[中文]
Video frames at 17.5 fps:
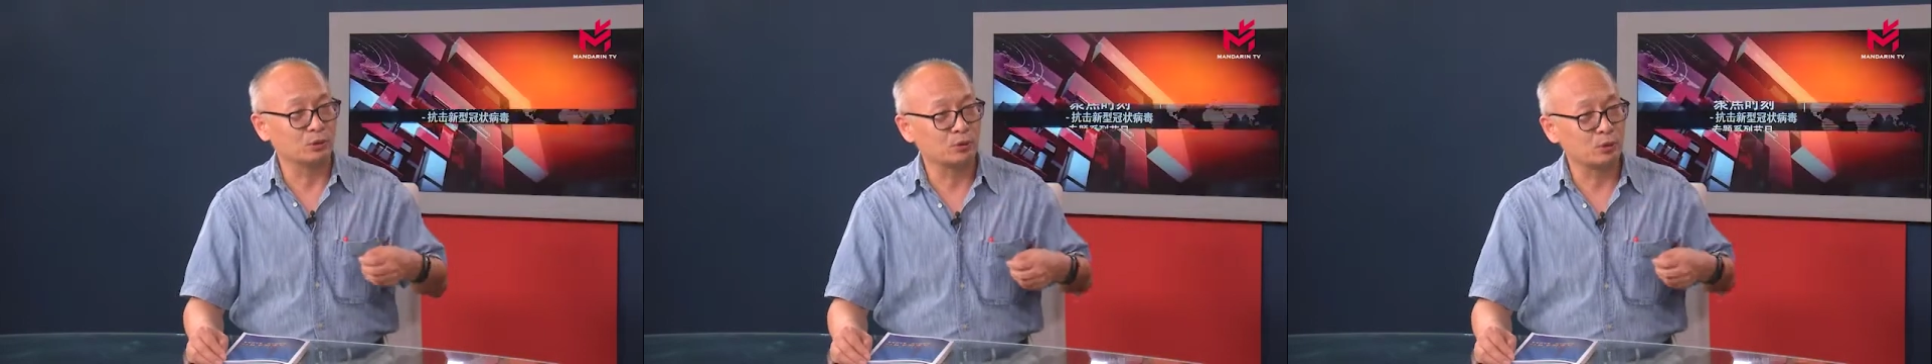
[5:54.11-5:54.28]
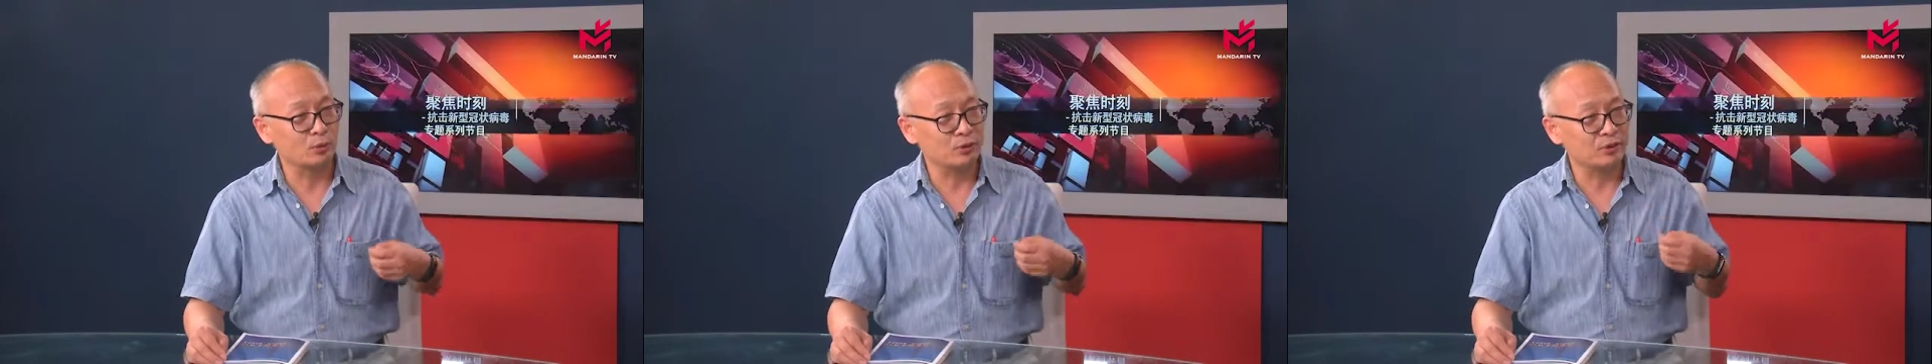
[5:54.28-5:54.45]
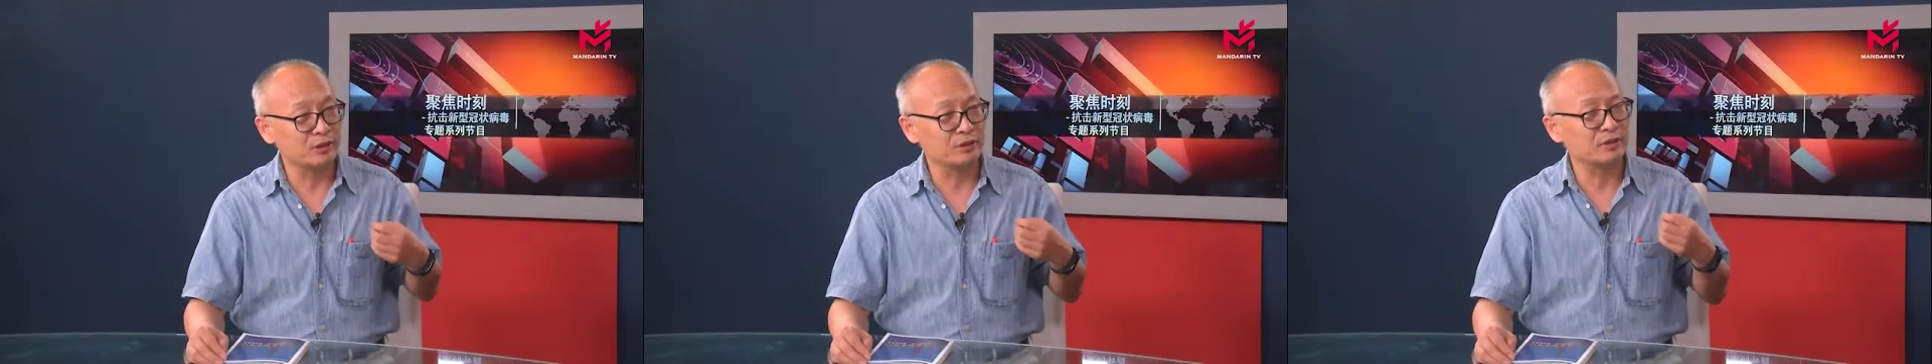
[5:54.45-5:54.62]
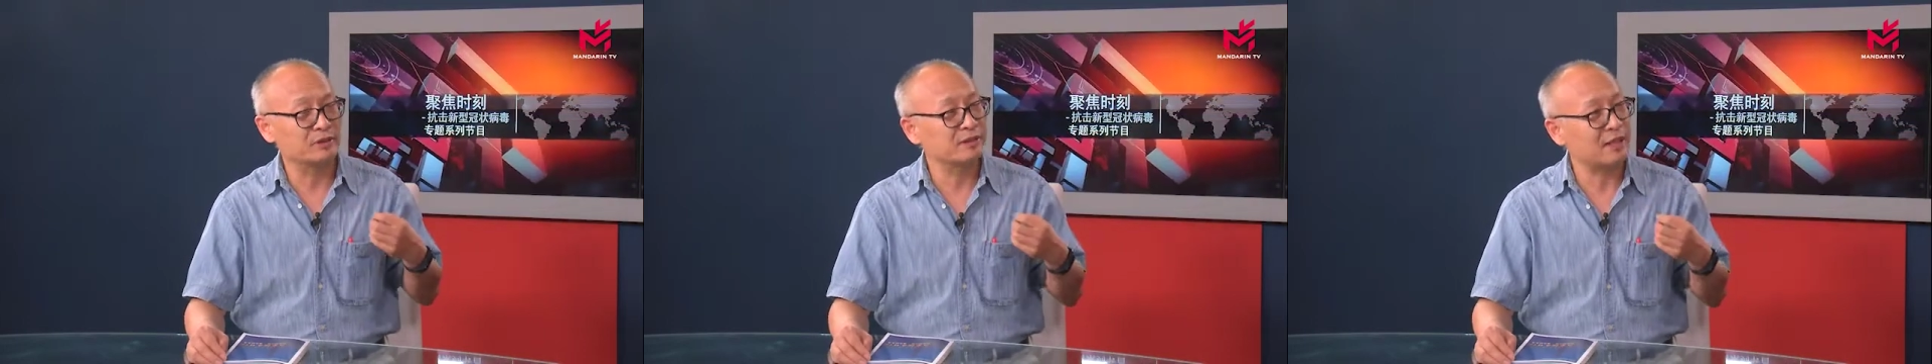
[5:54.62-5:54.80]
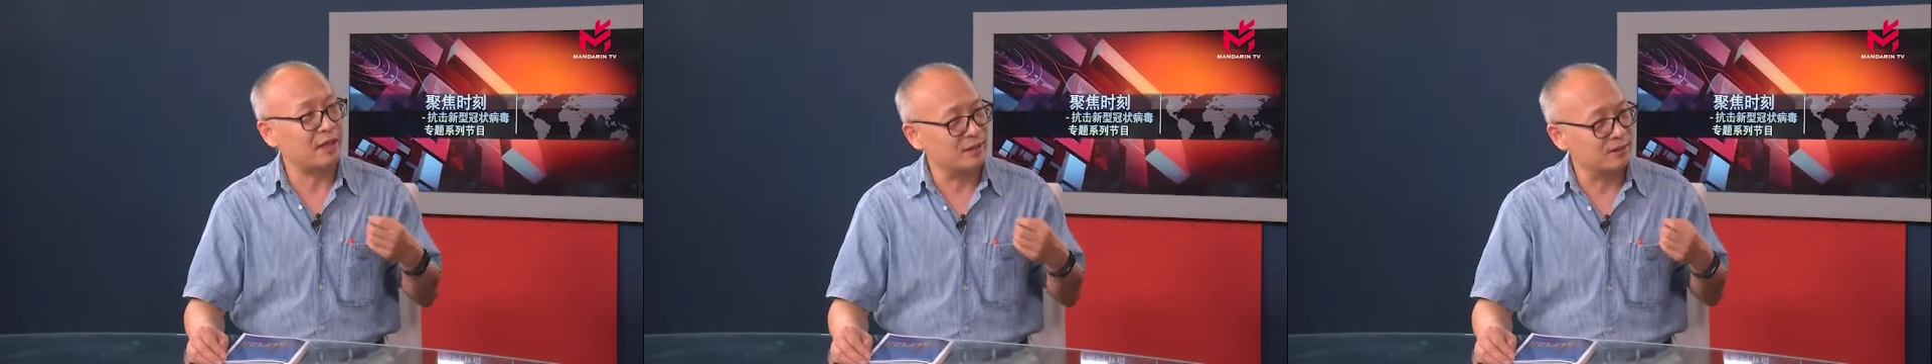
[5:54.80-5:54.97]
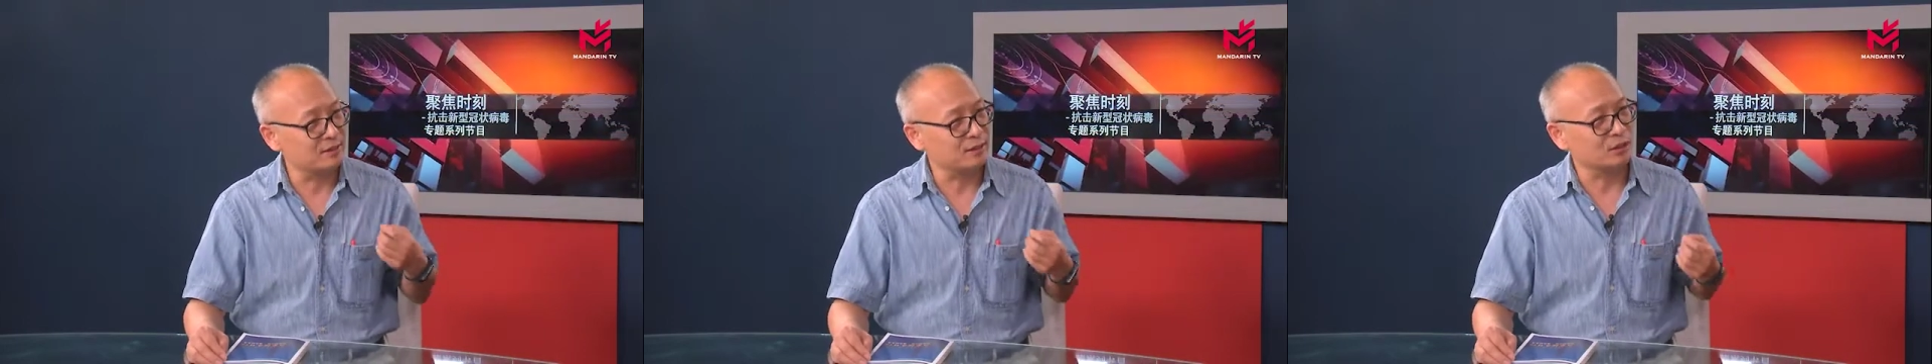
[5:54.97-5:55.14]
重新
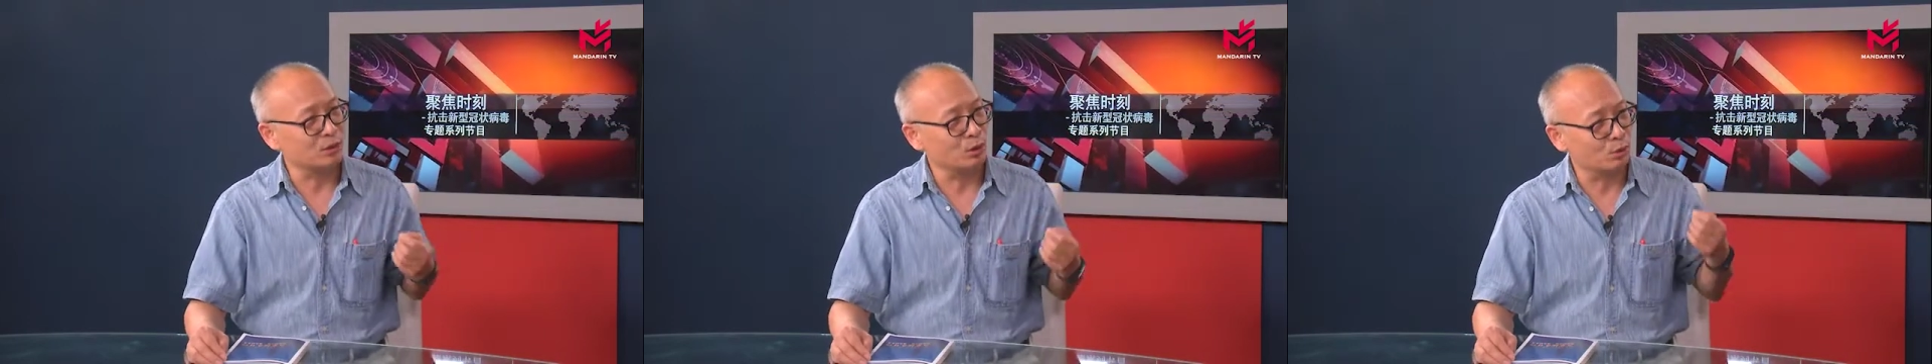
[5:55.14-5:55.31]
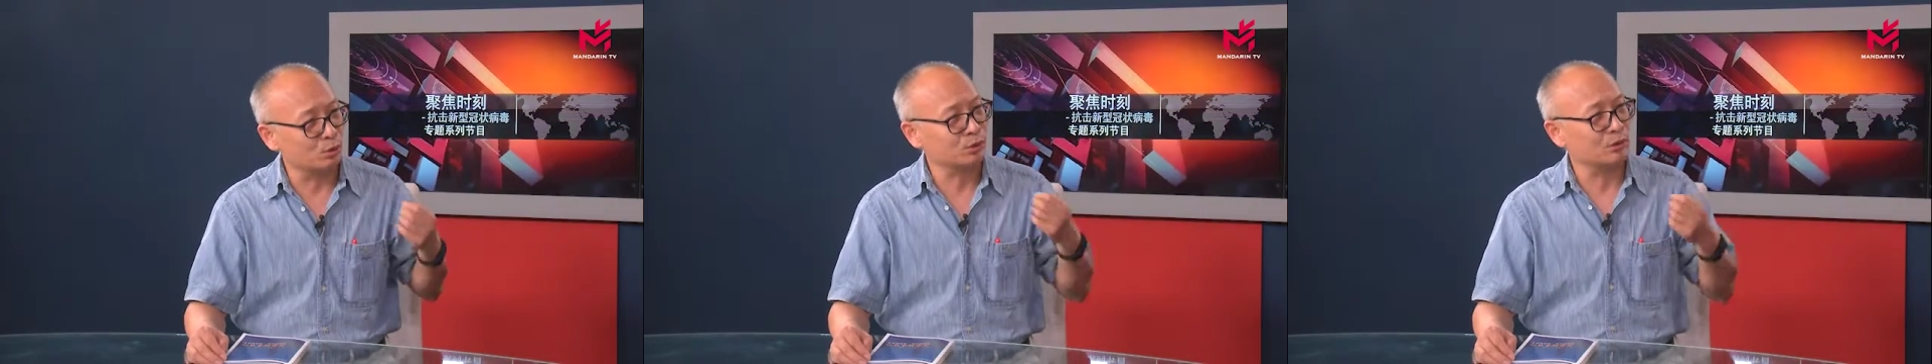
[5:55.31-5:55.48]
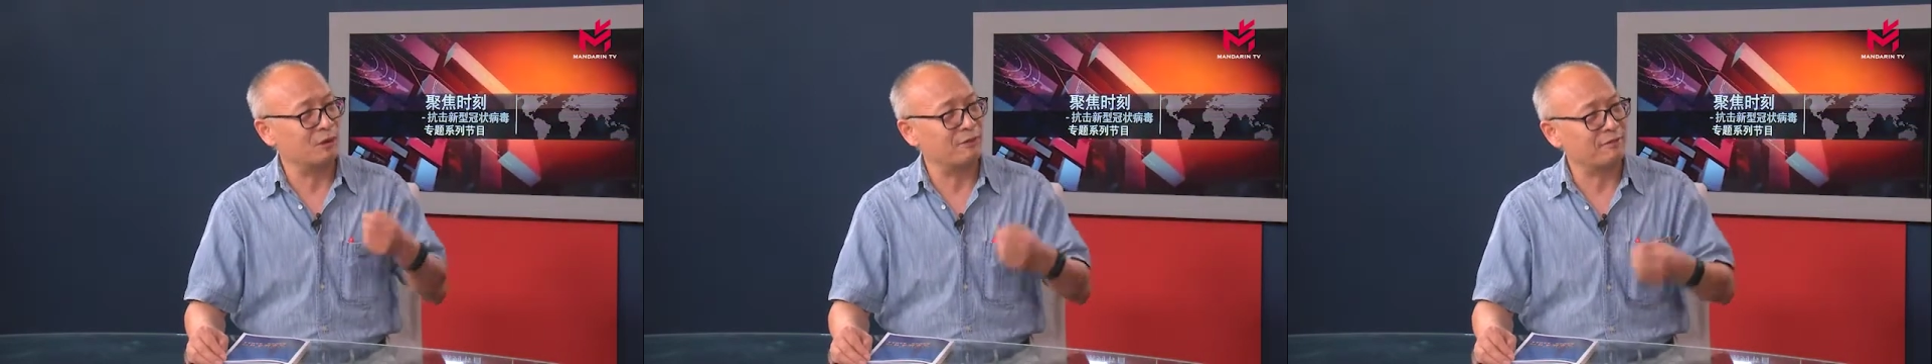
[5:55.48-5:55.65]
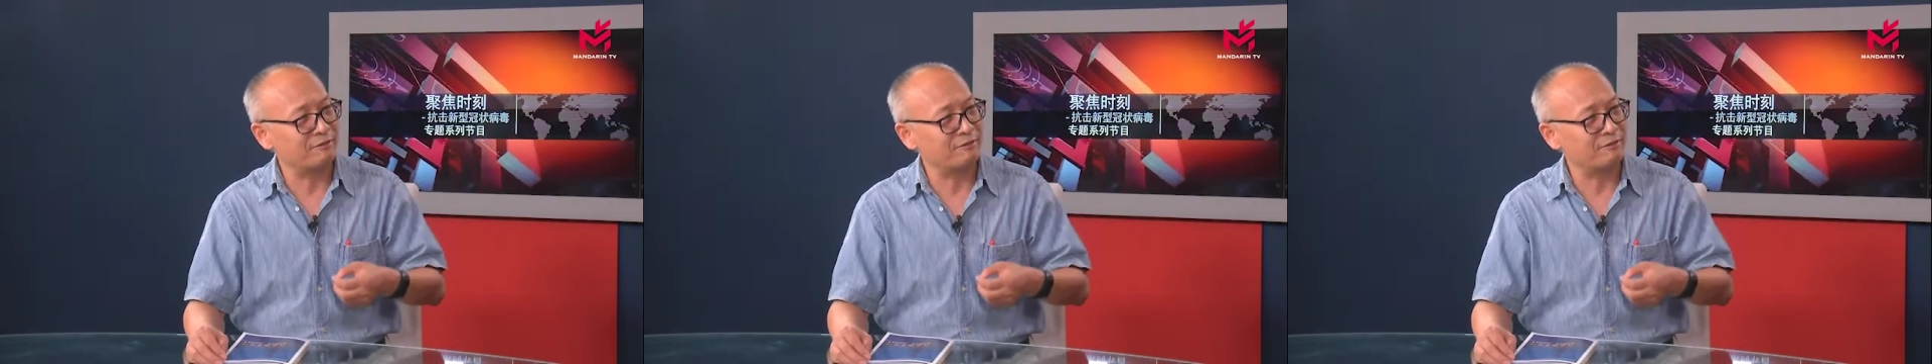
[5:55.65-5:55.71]
再次投入到